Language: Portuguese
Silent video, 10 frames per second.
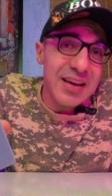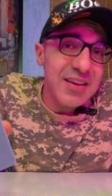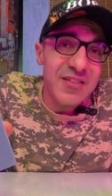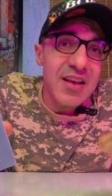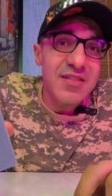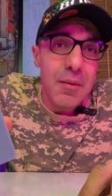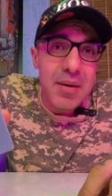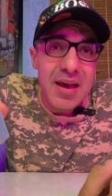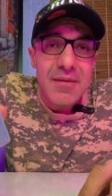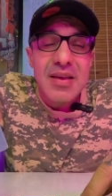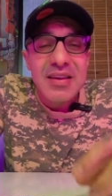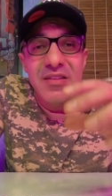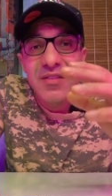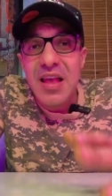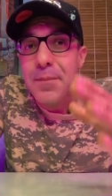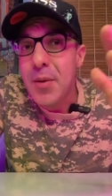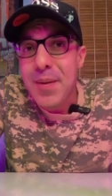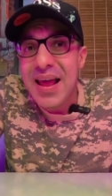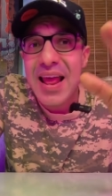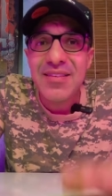aqui sem saber que sempre
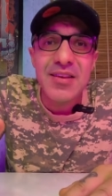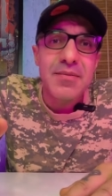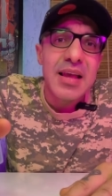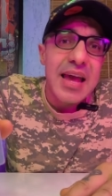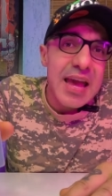parecem